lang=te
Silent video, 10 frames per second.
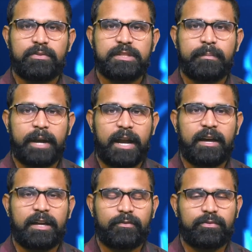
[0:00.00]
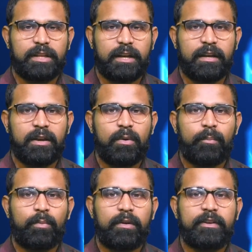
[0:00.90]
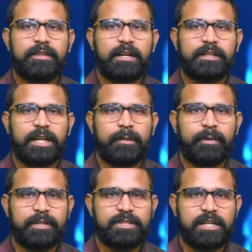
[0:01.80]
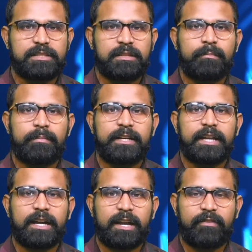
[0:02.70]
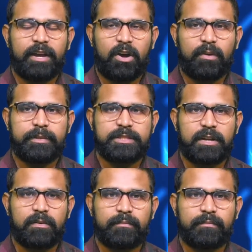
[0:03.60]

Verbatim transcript: నుంచే ప్రాణహాని ఉందని పులివెందుల టీడీపీ ఇన్ఛార్జ్ బీటెక్ రవి ఆరోపించారు